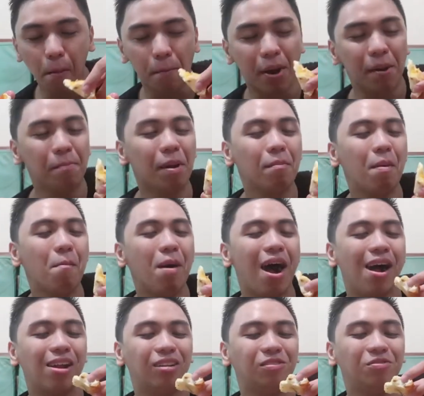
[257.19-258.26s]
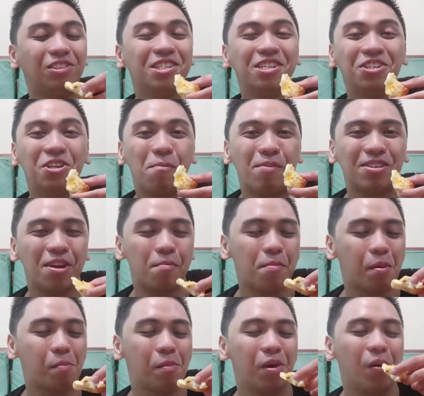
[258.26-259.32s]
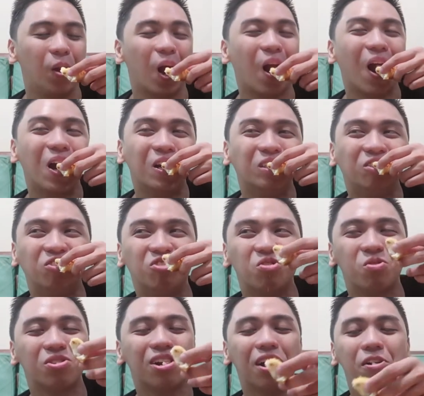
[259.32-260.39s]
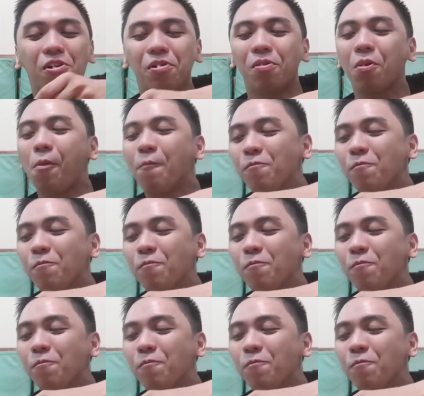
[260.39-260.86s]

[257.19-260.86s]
Para pag mamahal, hindi na siya masarap pag malamig. Charot.